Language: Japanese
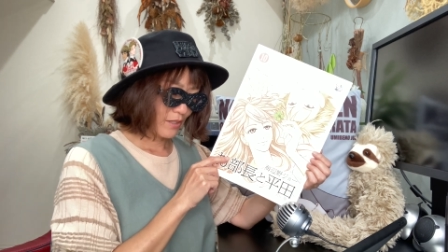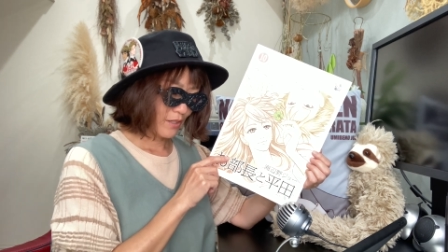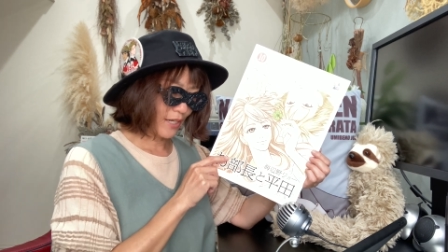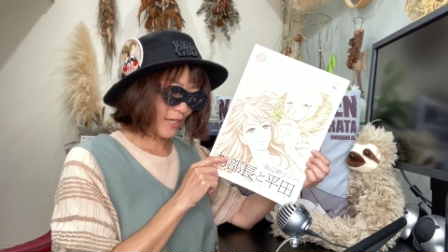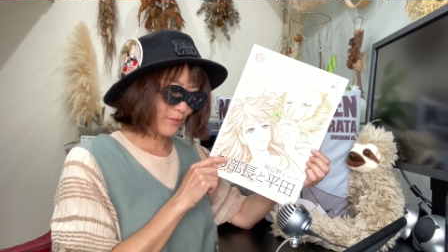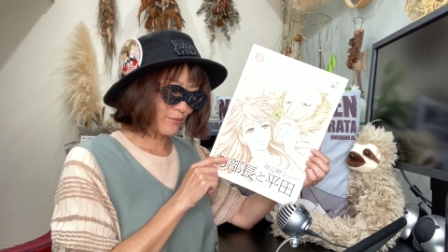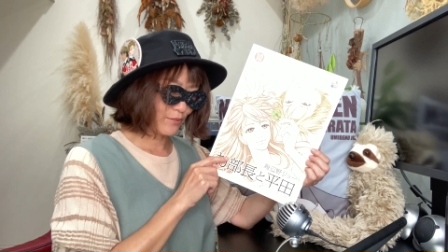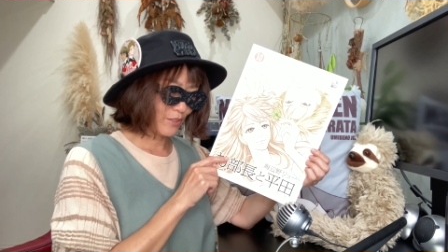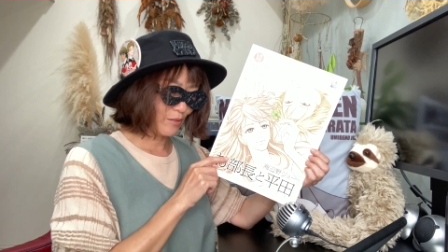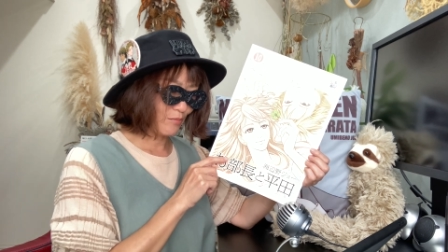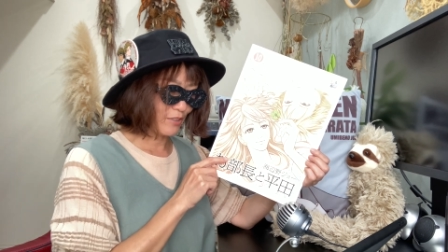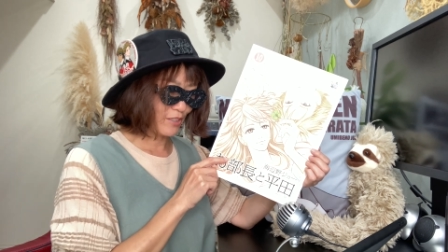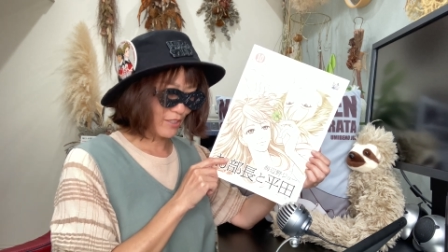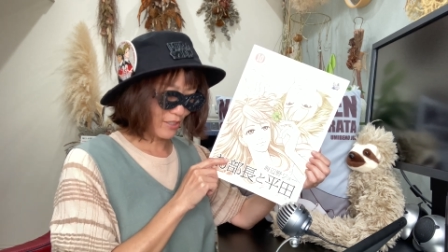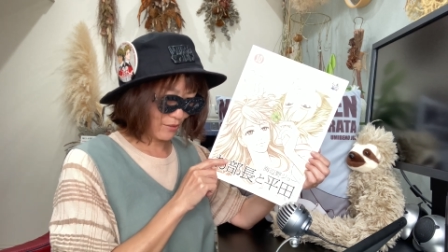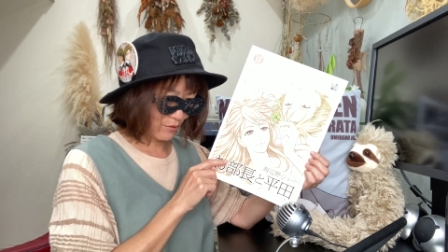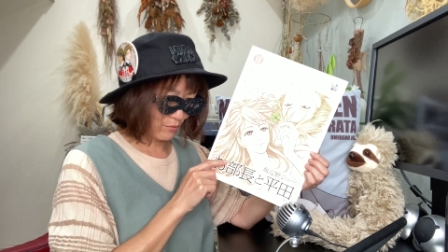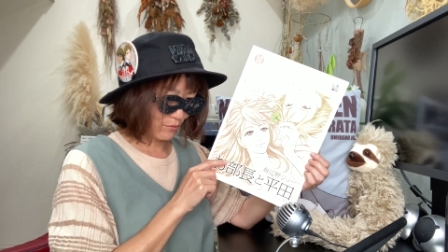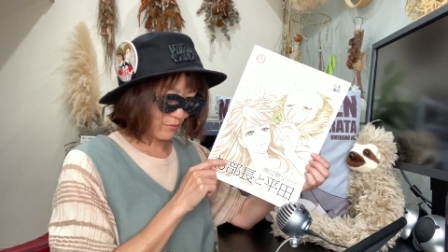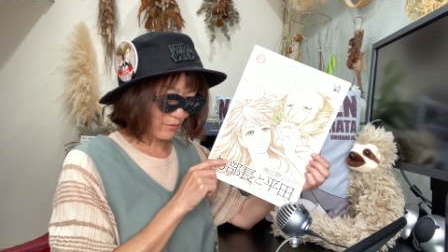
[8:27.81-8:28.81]
ある意味
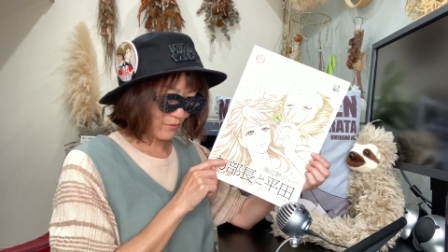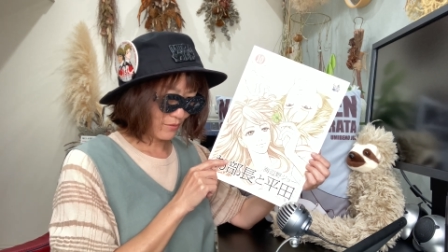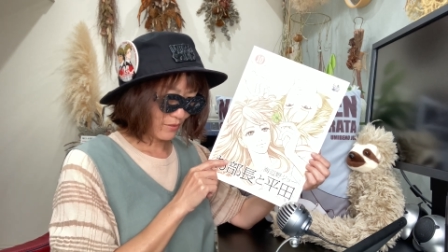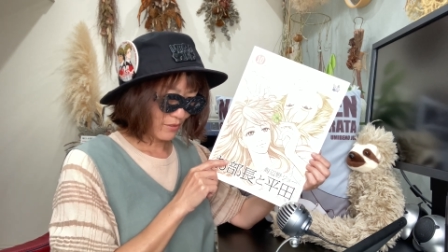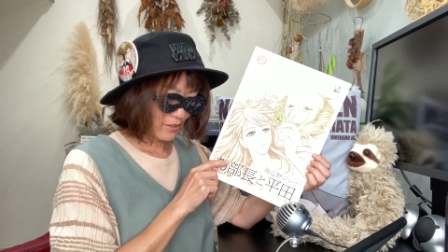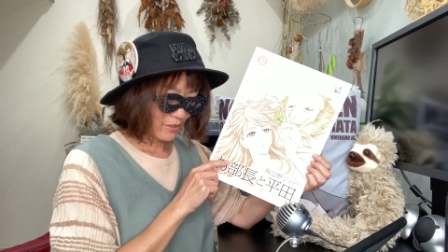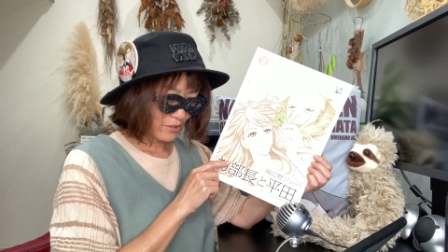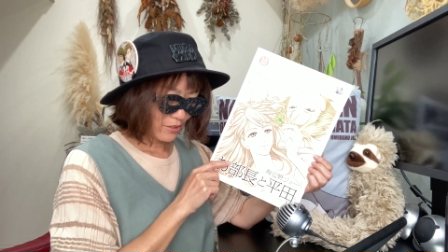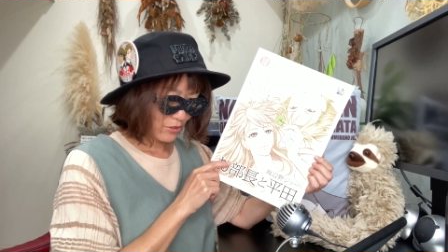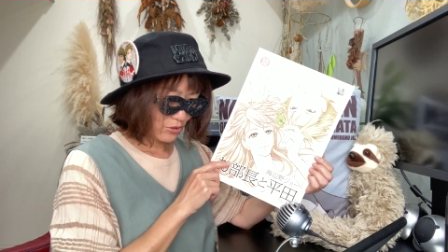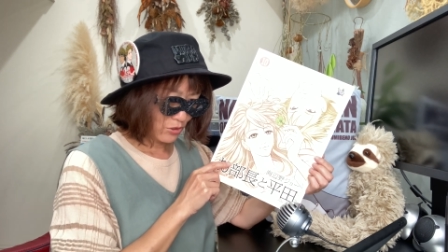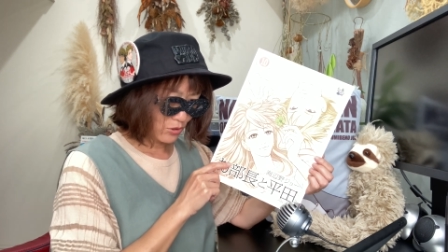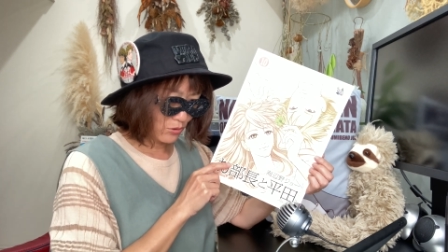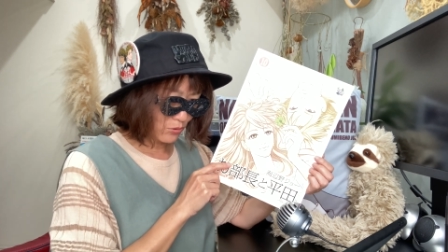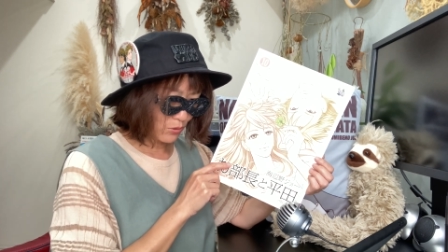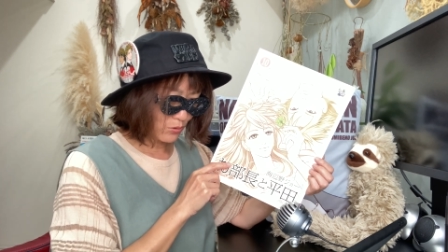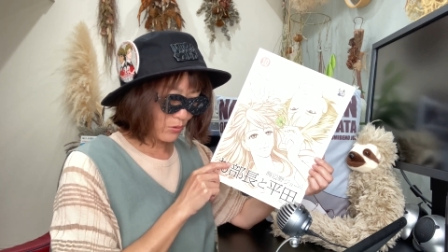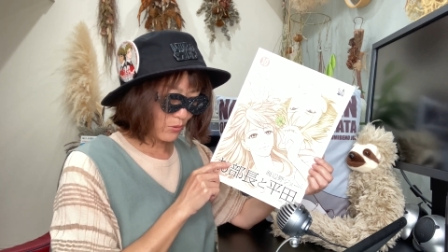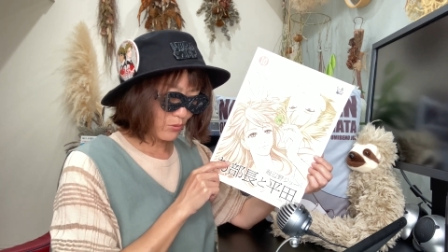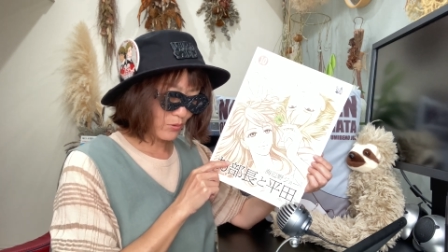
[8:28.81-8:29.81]
感動仕
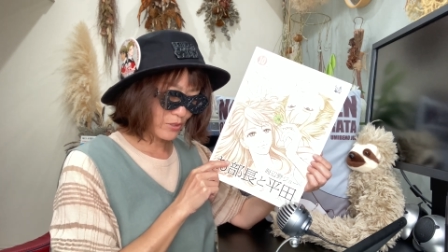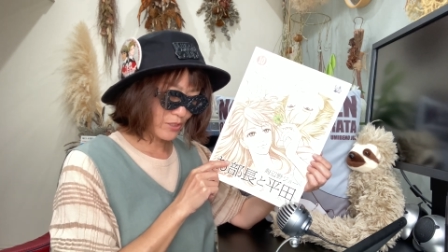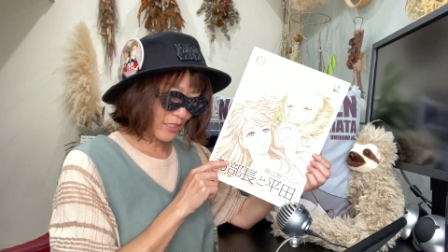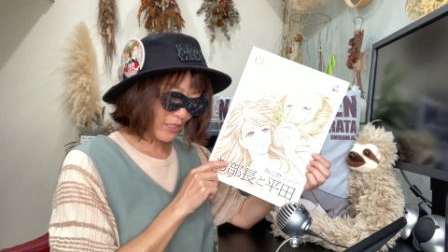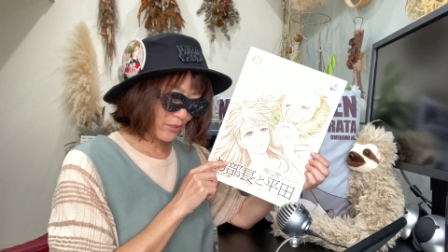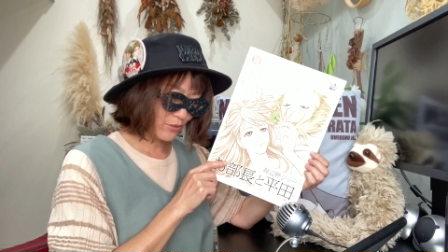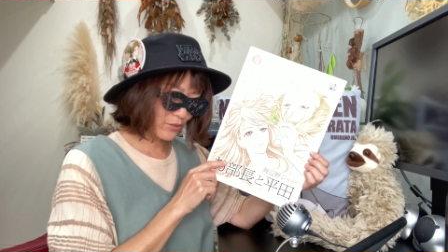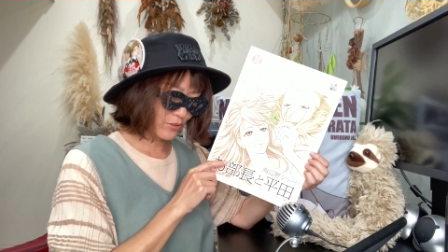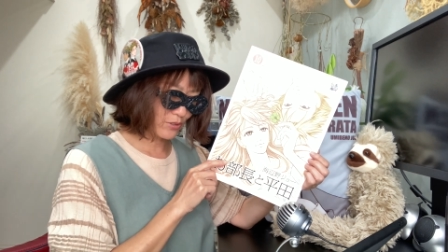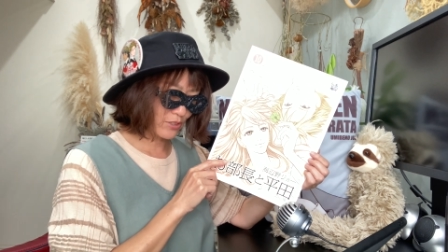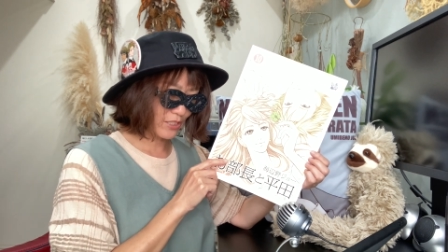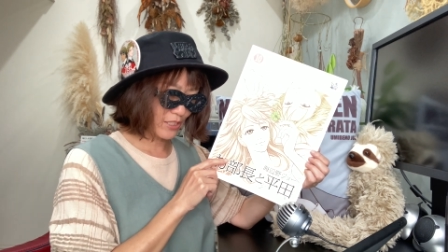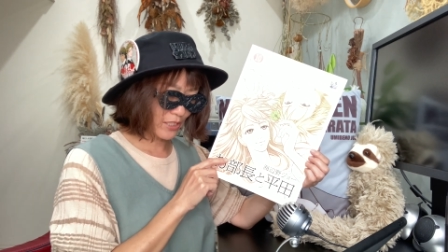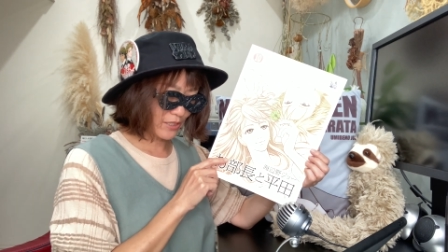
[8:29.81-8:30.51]
事を搾取さ